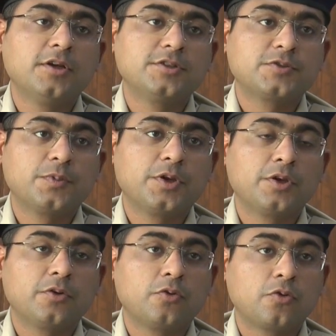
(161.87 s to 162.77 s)
जिसमें
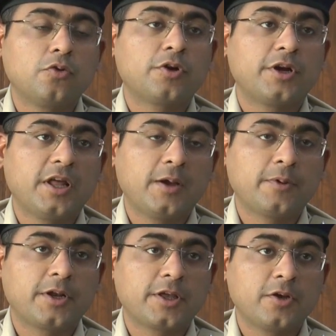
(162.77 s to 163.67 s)
उनको किडनैप
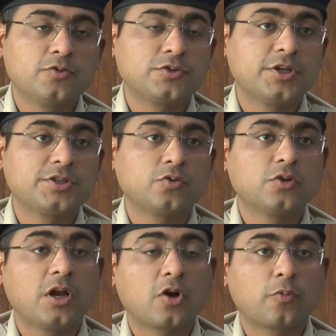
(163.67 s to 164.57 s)
करके उनसे
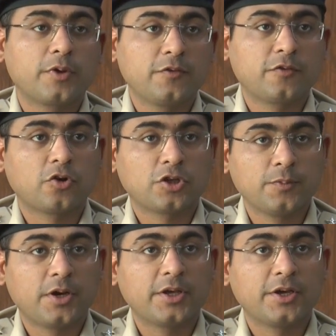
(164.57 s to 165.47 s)
चौदह लाख रुपये की फिरौती
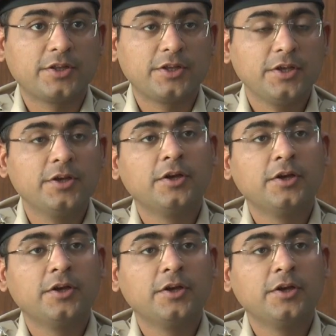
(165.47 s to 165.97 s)
मांगी गई थी